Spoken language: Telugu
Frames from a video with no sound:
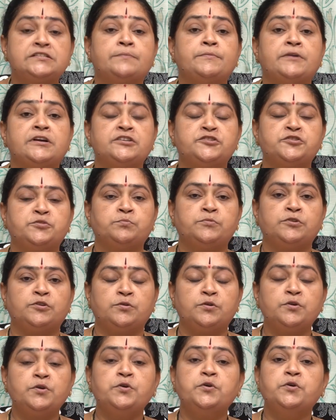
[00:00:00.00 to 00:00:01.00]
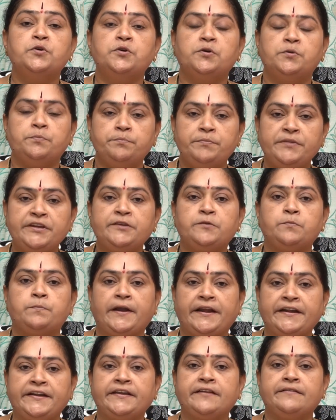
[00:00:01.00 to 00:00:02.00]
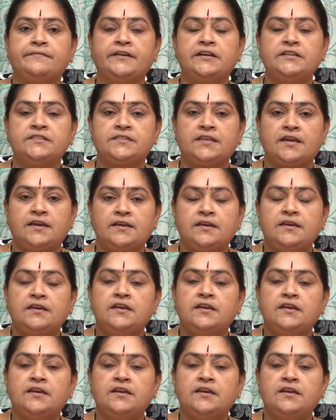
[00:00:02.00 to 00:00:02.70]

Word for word: సమాజంలో మీరు బయటికి వెళితే